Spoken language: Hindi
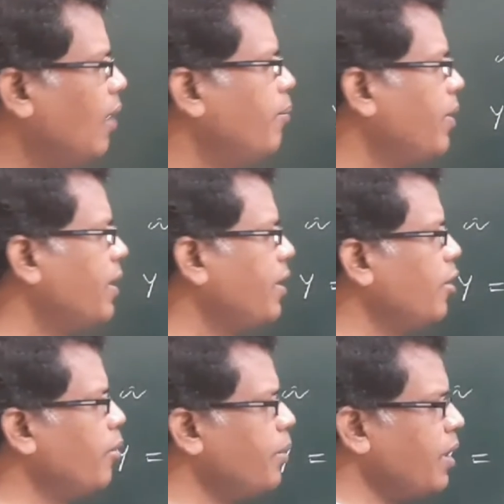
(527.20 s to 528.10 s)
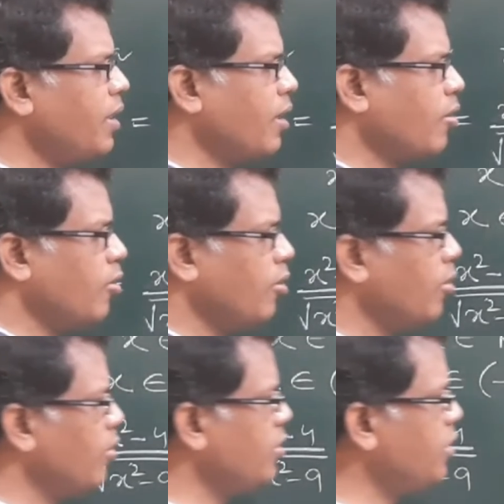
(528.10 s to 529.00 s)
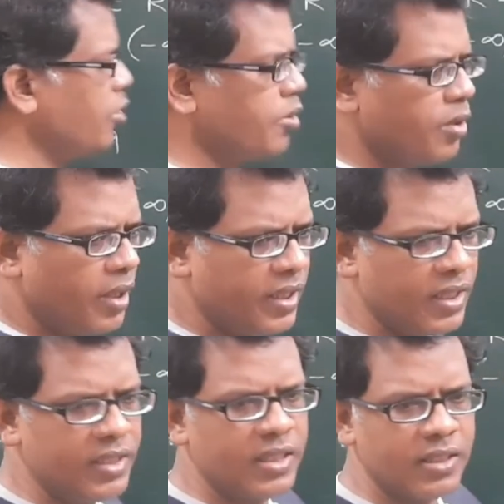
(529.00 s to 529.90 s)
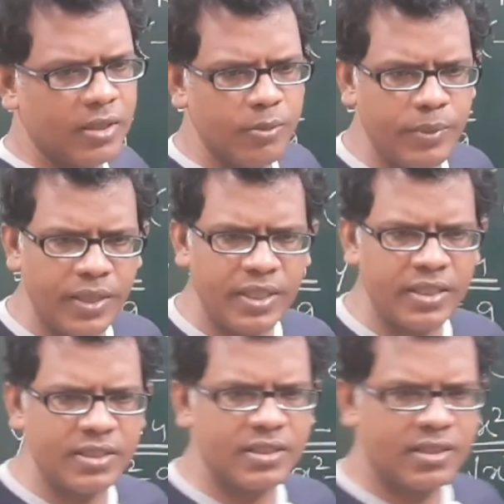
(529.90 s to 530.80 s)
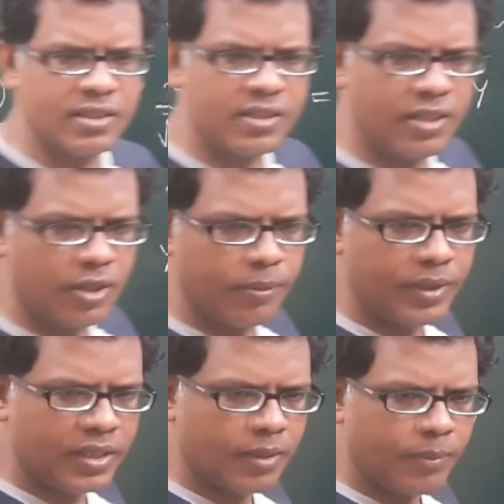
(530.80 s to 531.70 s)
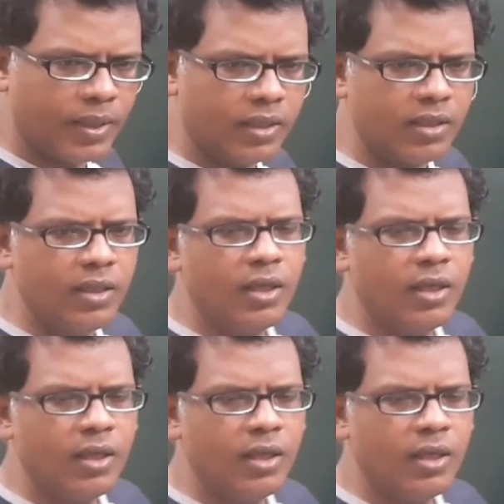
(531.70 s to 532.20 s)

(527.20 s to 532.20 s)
अब मैं डिनोमिनेटर को जीरो तो ले ही नहीं सकता हूँ बींग इट इज़ डिनोमिनेटर पार्ट